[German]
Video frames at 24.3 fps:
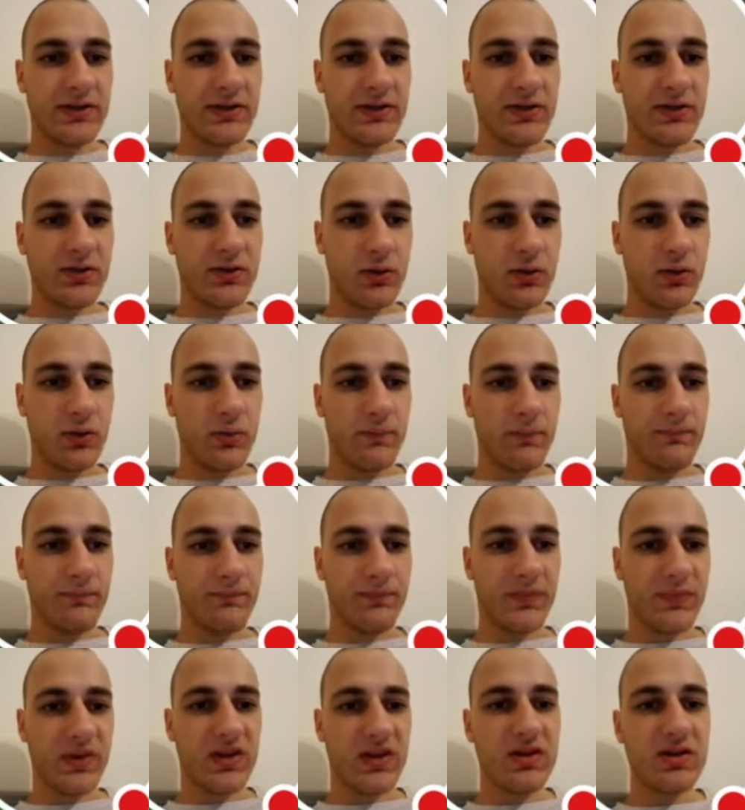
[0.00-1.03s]
So,
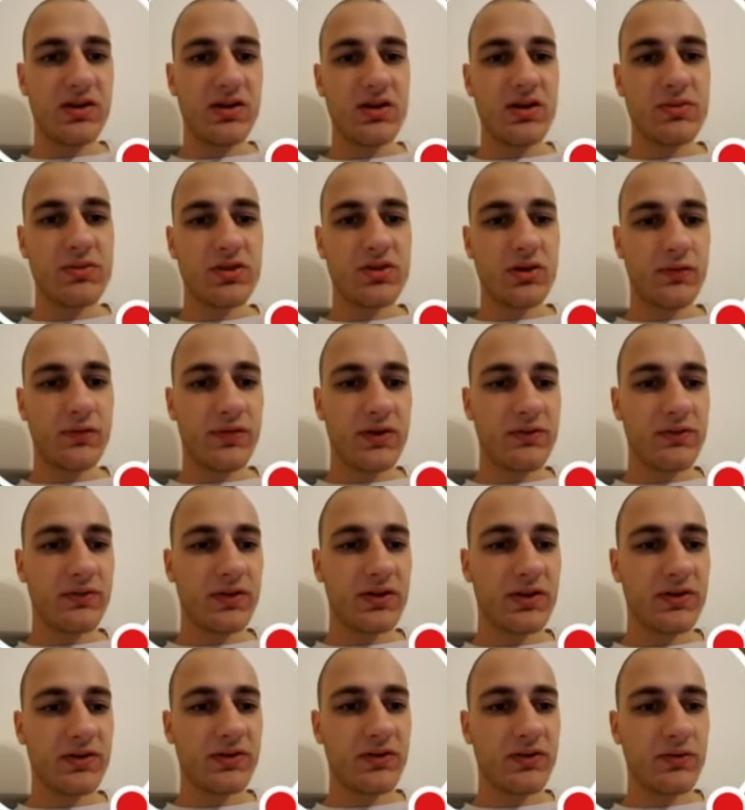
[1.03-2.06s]
hier nehme ich auf jeden
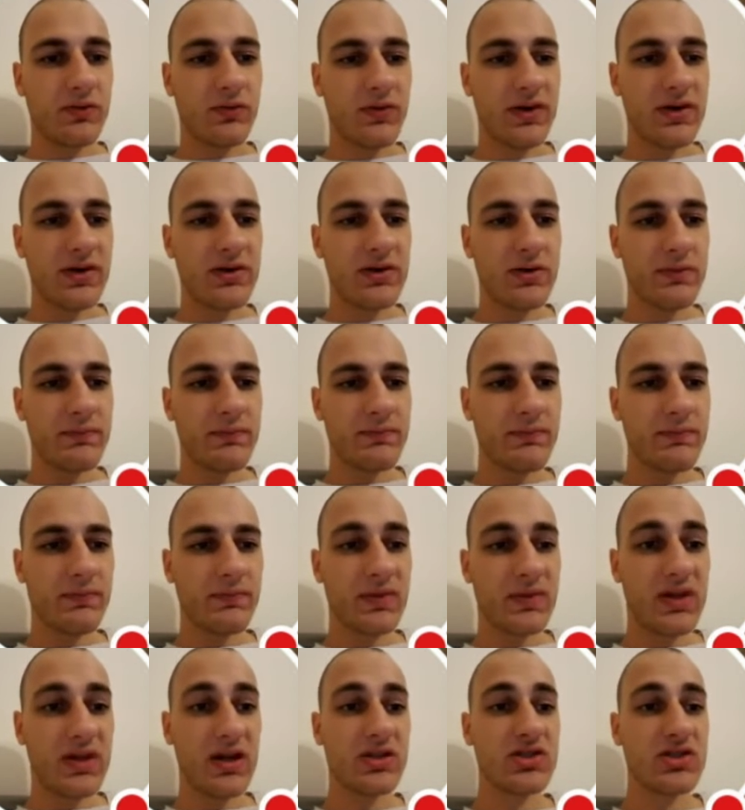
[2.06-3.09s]
Fall das Juwel
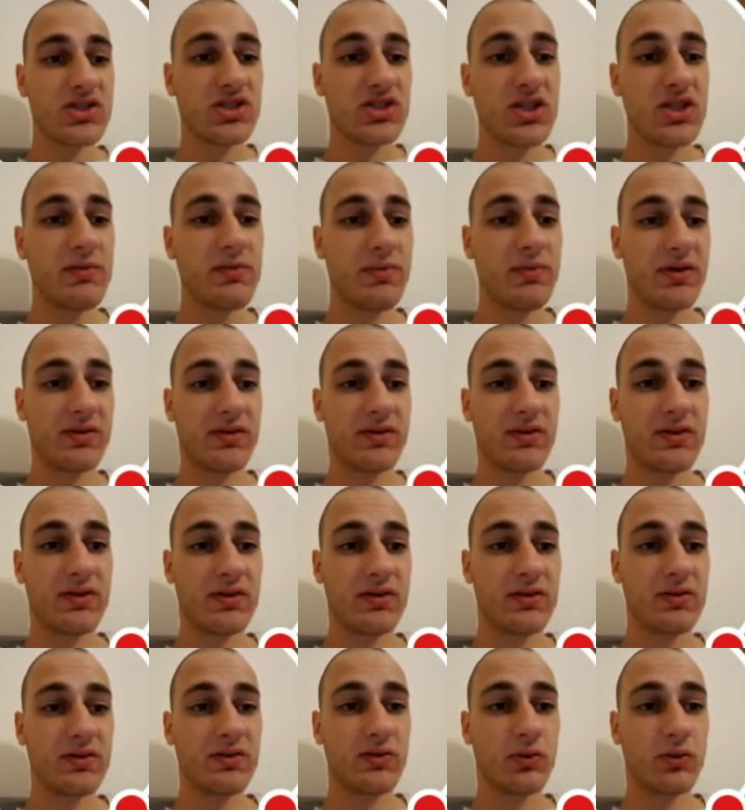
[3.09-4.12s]
dann
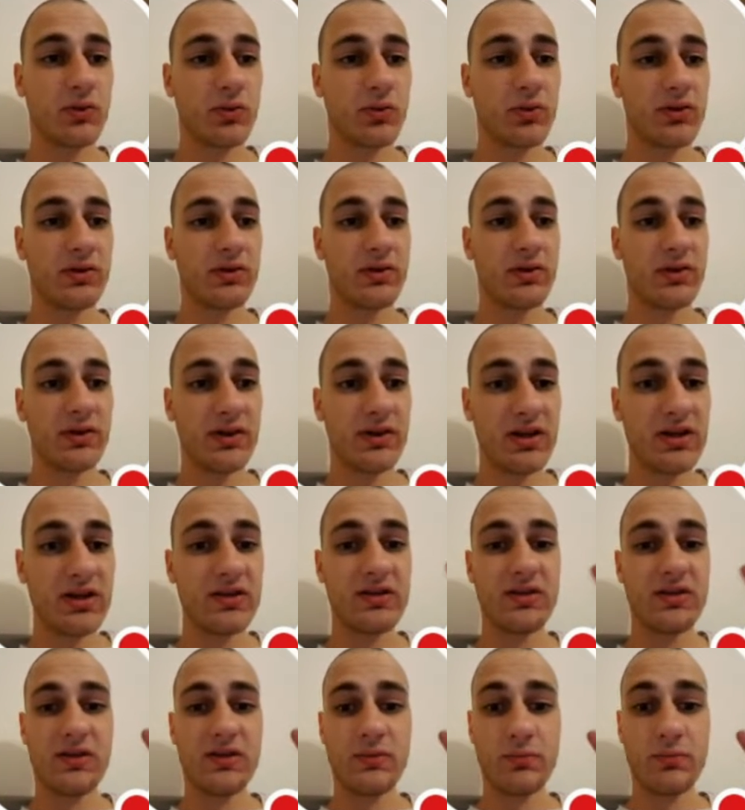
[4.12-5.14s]
Schneebäschen truhen.
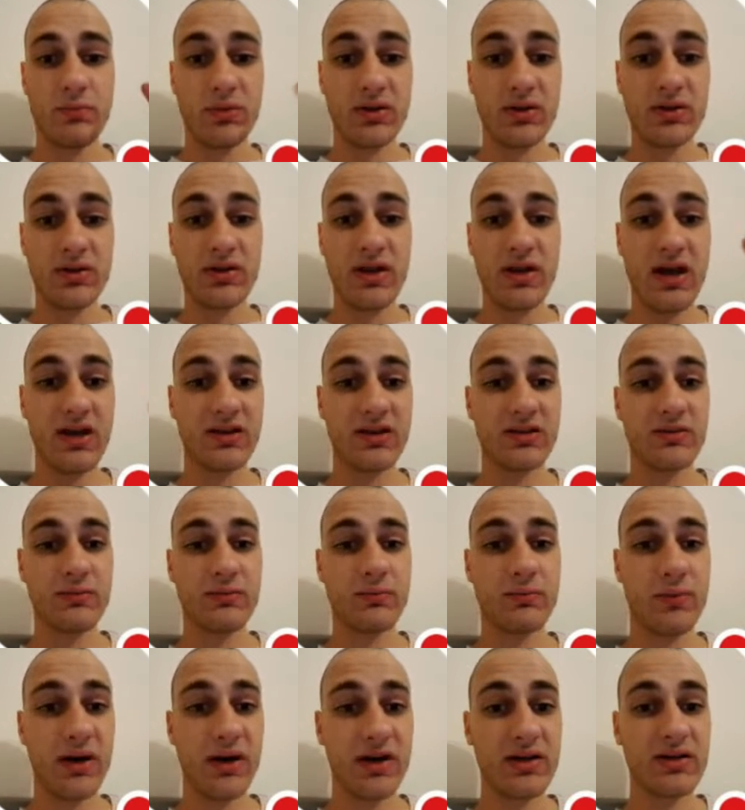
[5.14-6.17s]
Ich bin echt
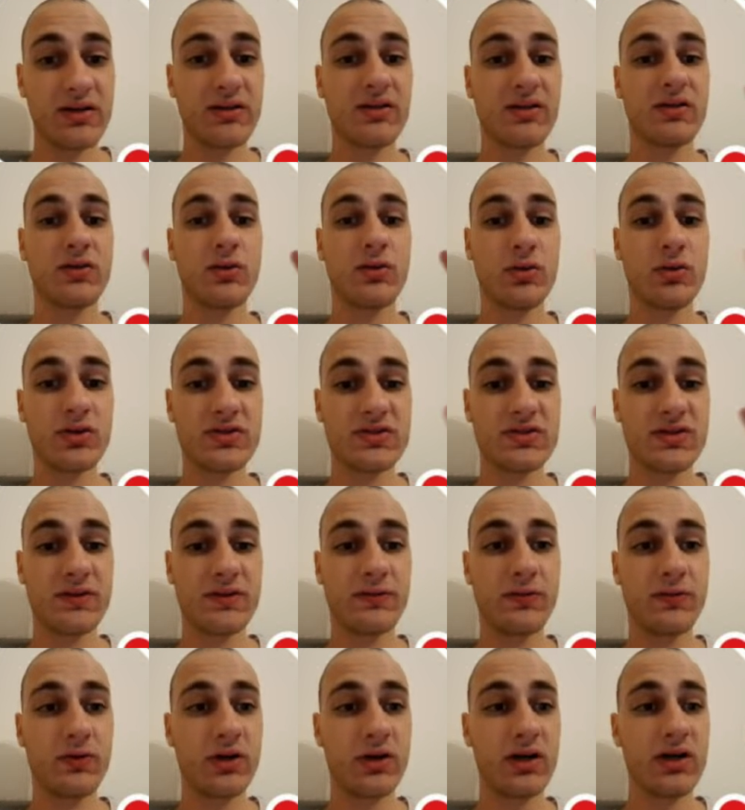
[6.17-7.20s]
bald kurz
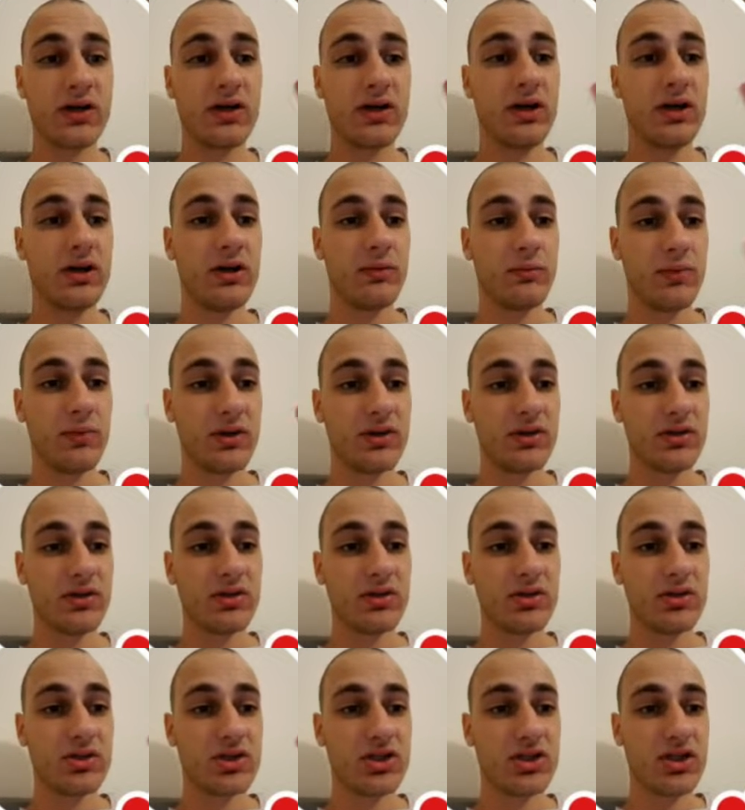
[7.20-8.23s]
davor, meine
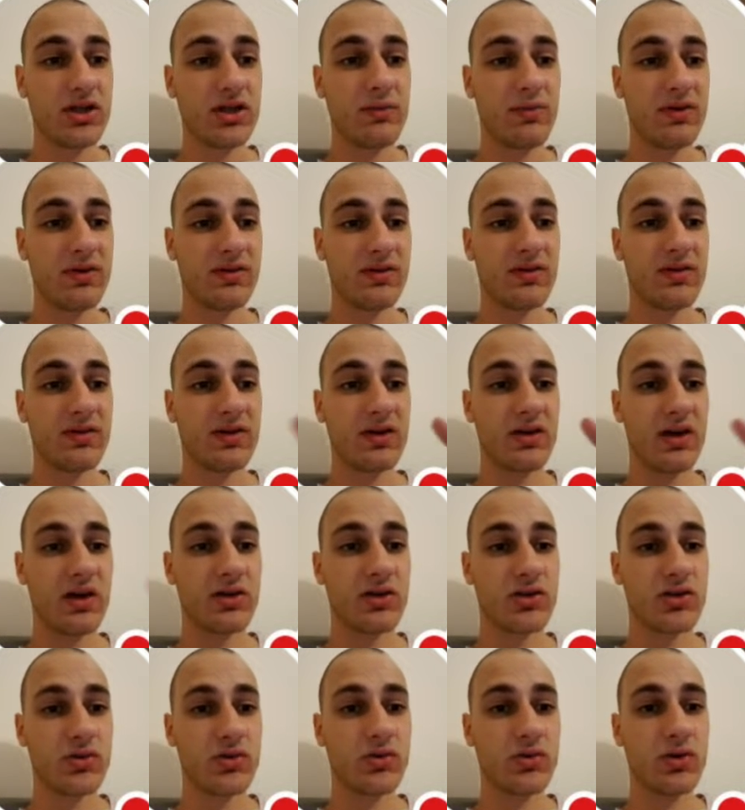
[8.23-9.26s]

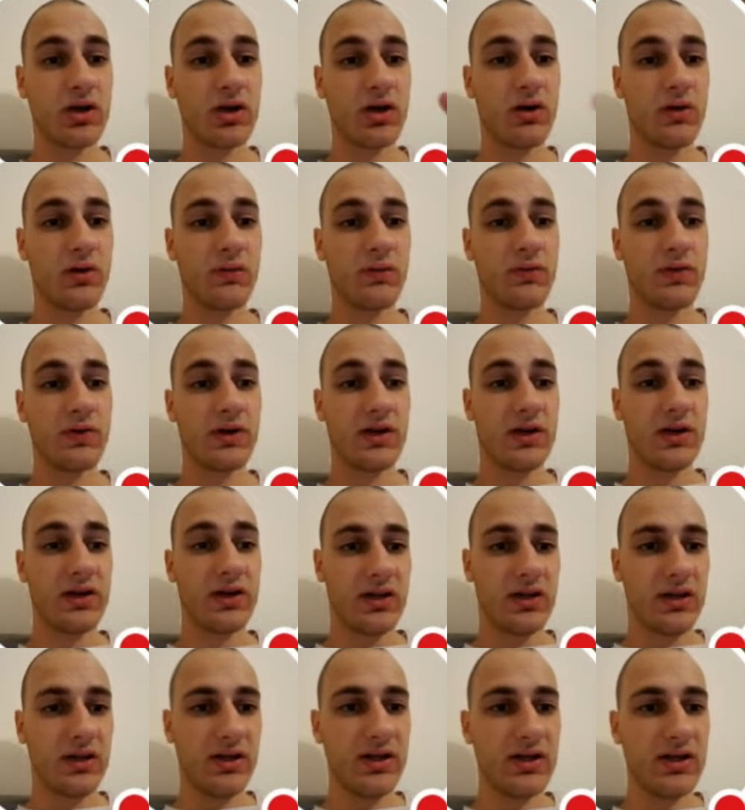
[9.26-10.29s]
Schneebästchen-Handschuhe auf
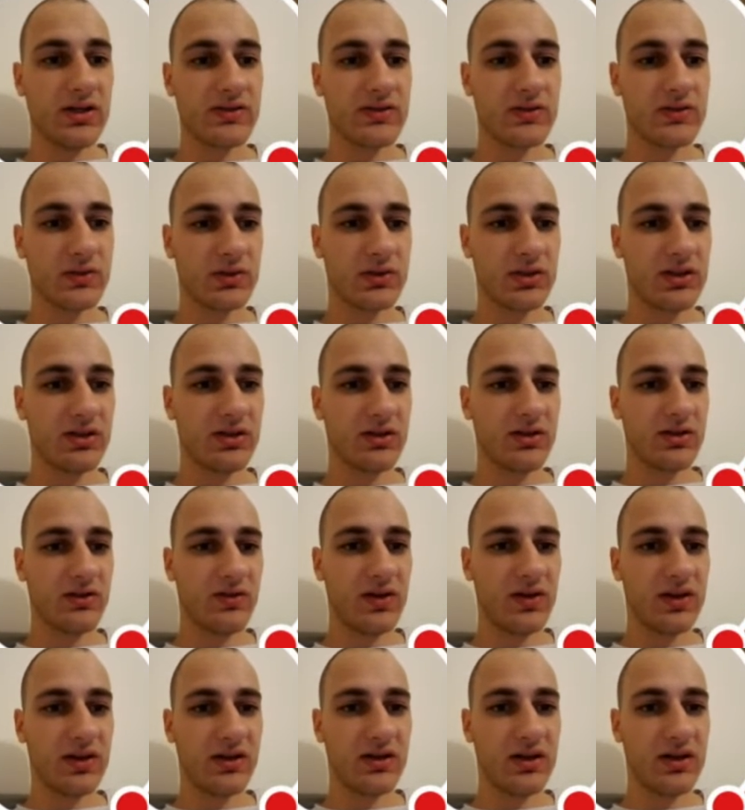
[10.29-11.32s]
lila zu kriegen.
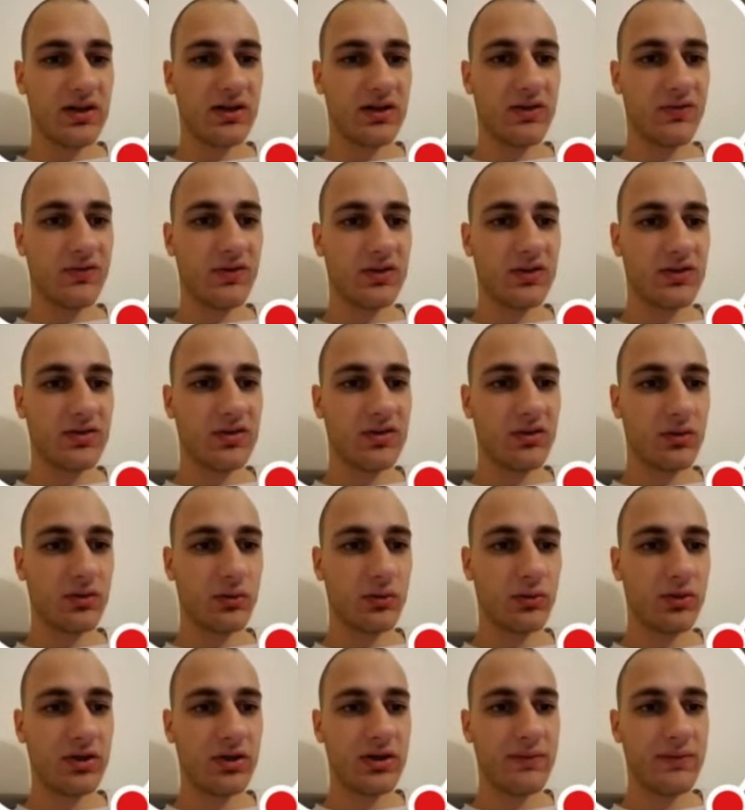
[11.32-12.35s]
Deswegen hier ganz wichtig die
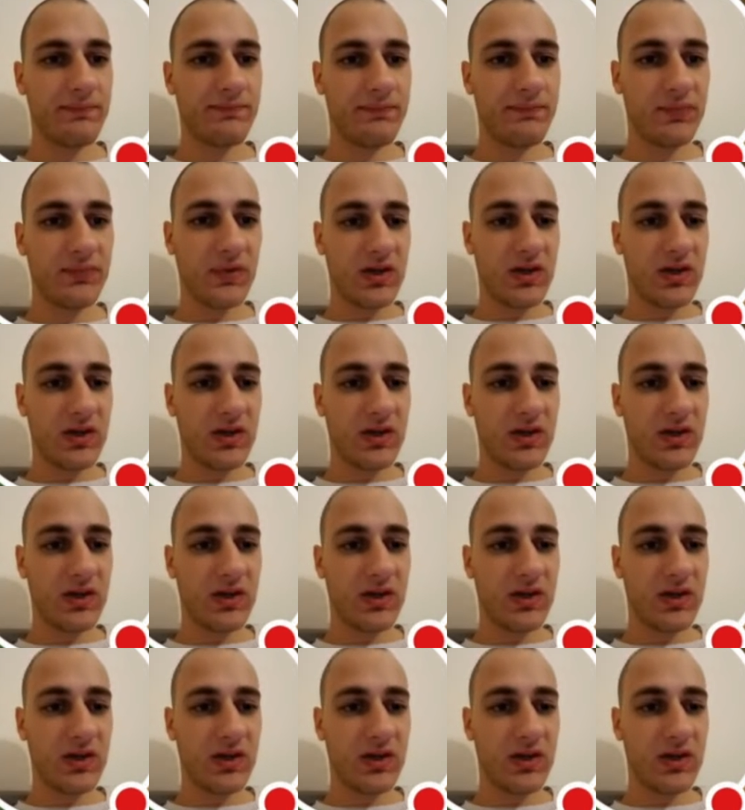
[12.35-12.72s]
Truhen nehmen.